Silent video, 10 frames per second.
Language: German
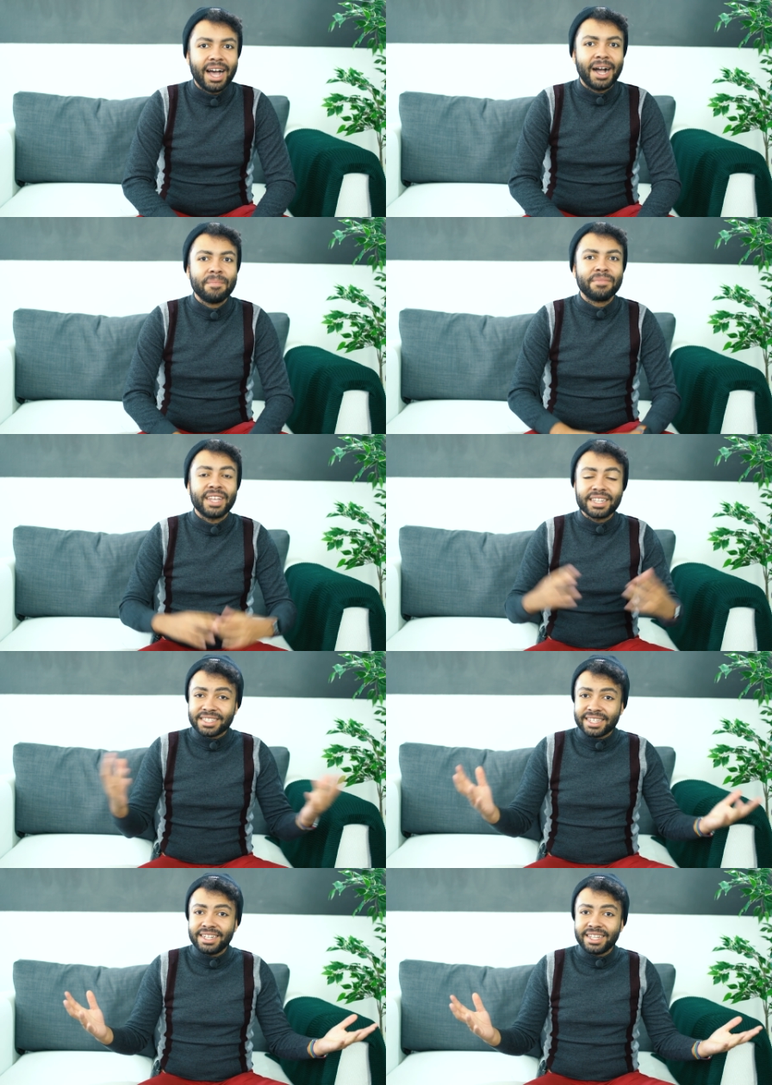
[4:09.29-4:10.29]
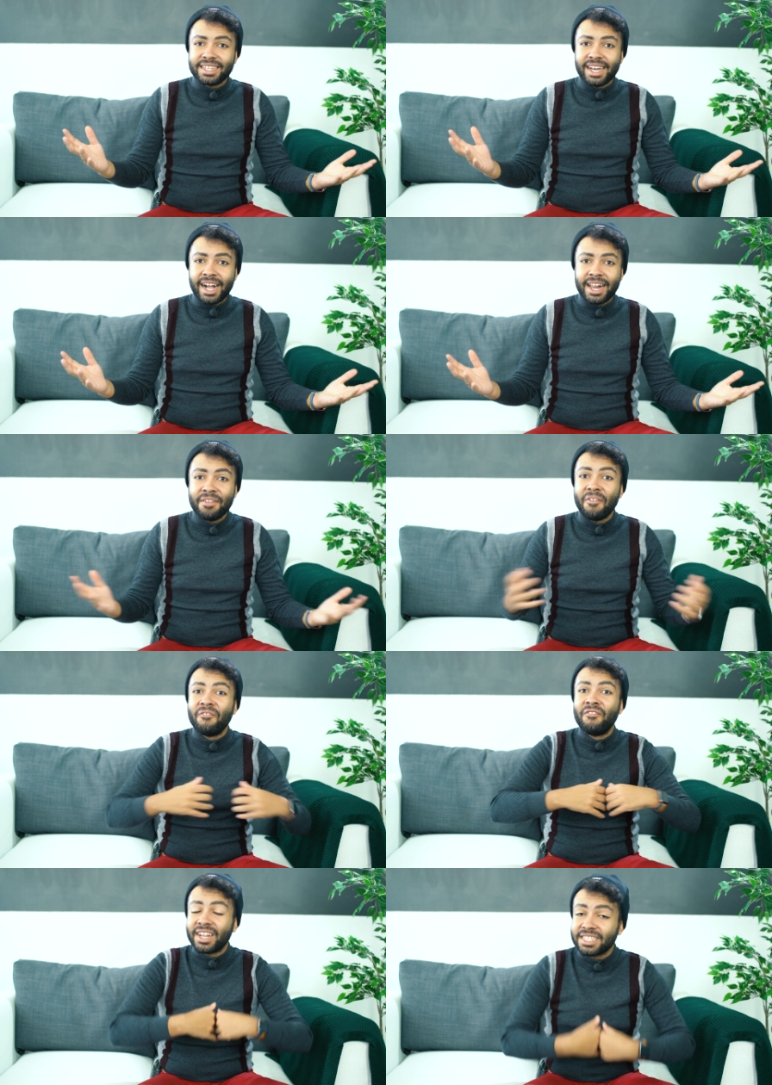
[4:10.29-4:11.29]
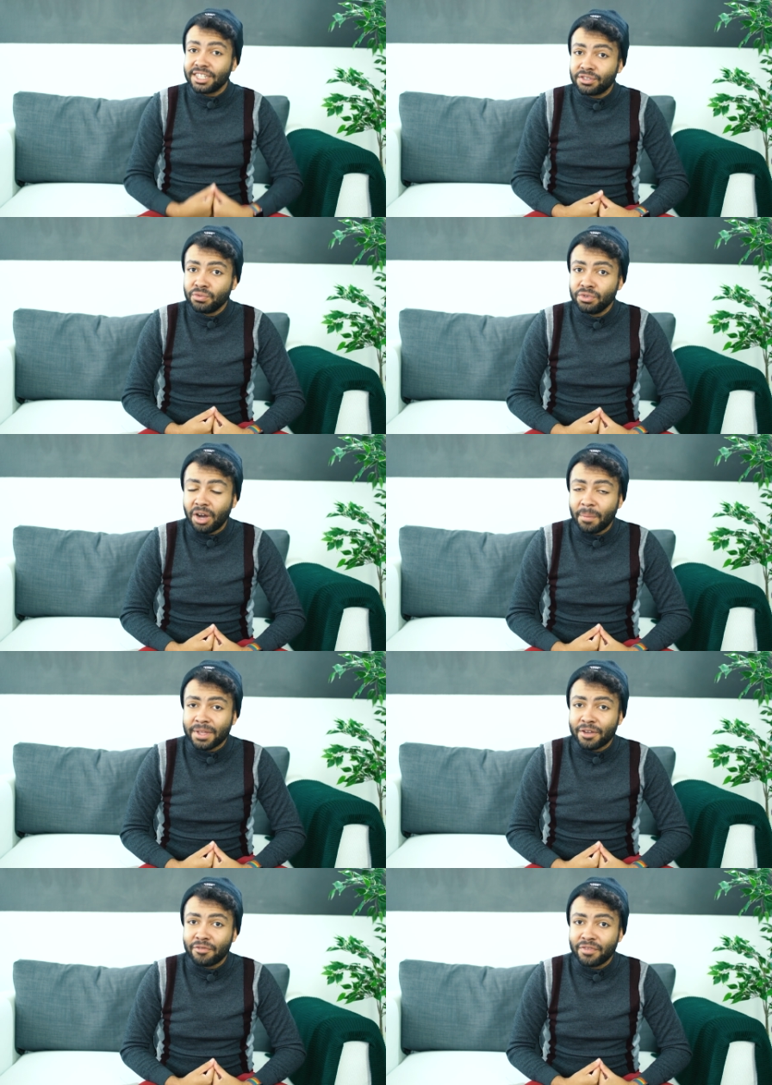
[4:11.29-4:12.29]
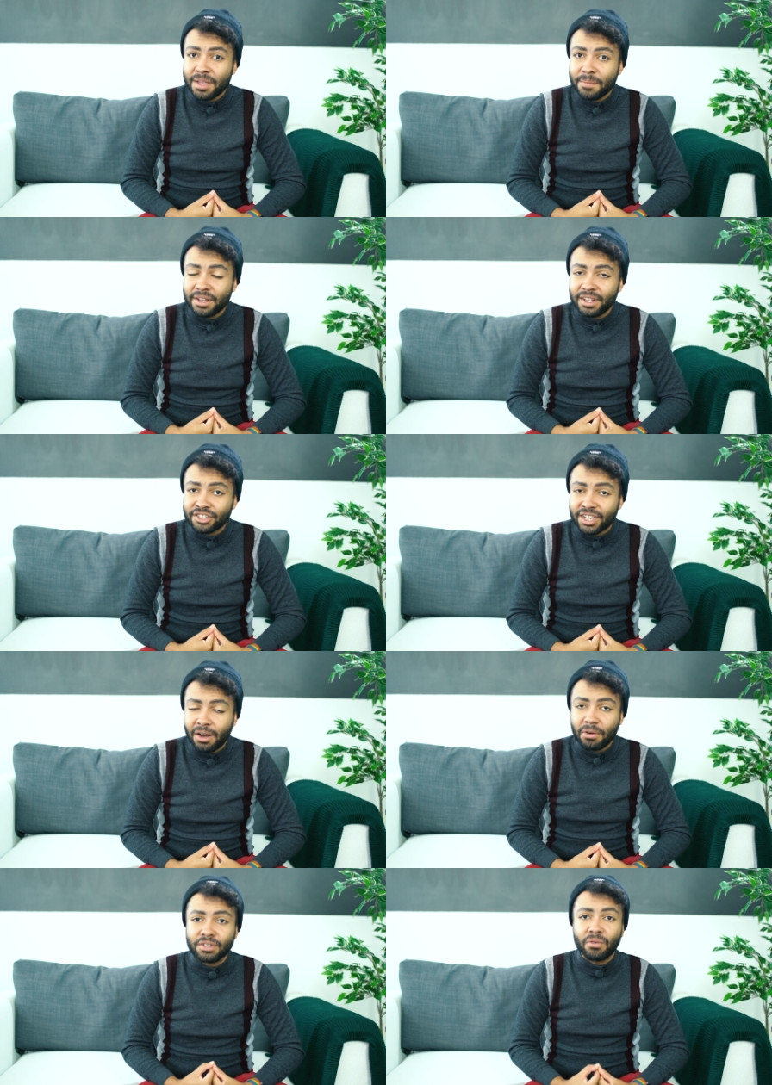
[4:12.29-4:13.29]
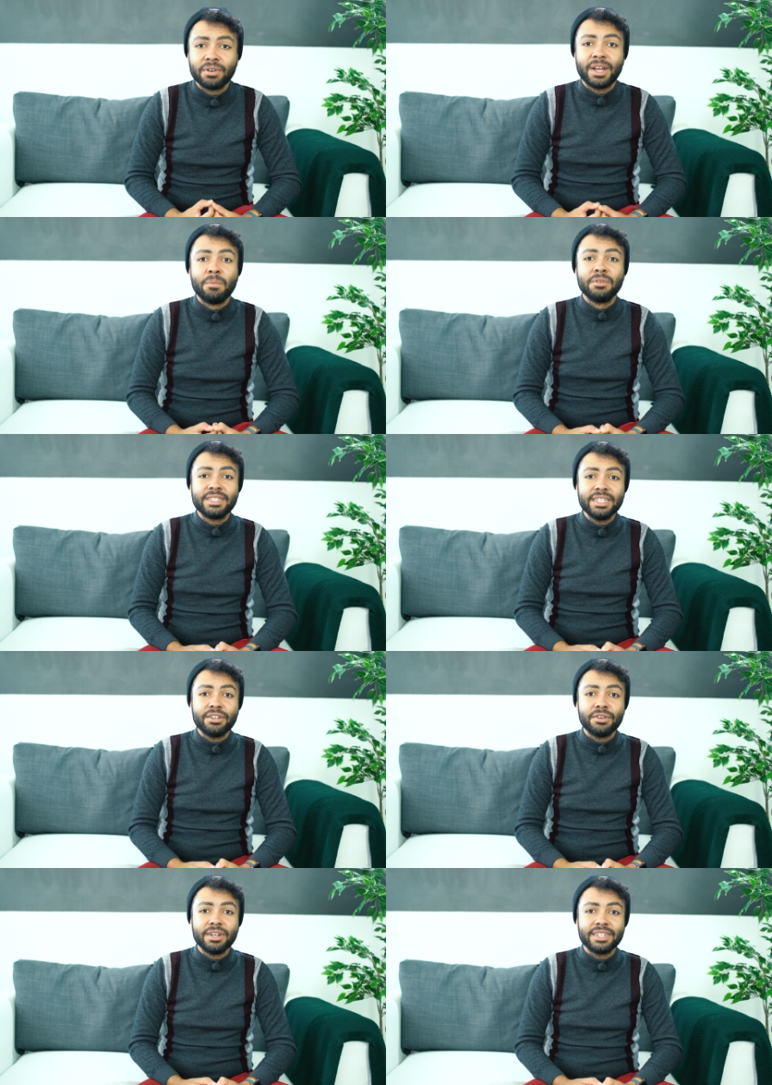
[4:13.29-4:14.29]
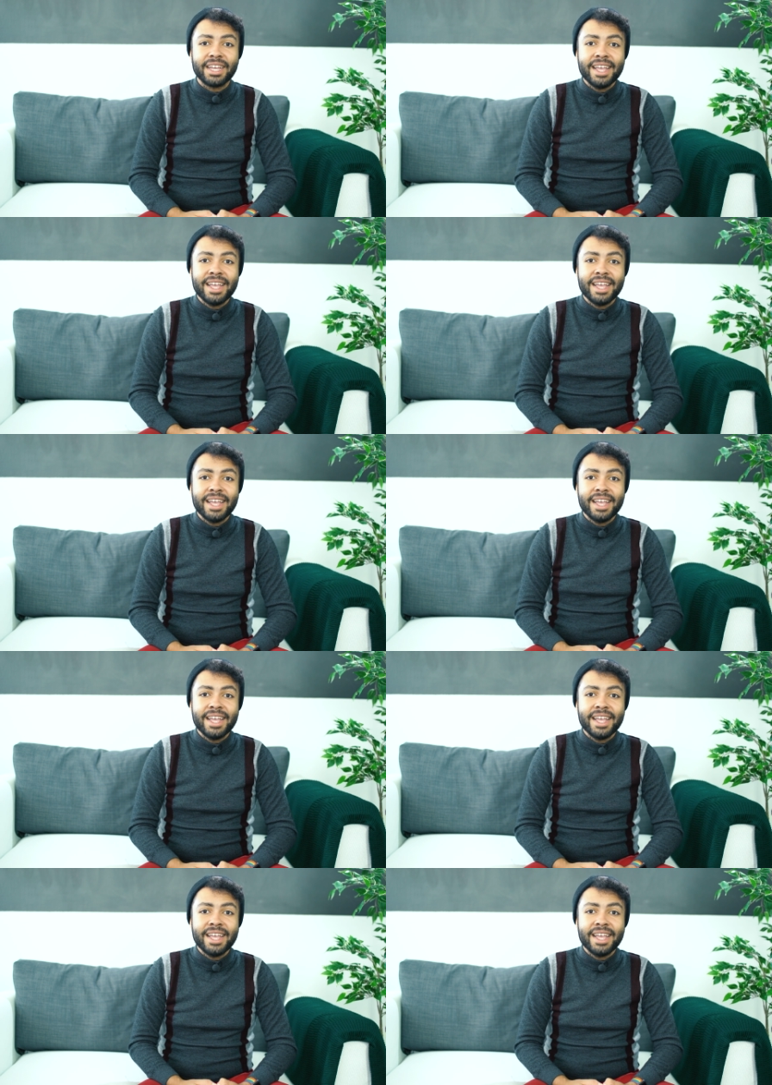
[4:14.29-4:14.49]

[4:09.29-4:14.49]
Ähm, das geht egal, was ihr tut, ob ihr Filme schaut oder Musik hört.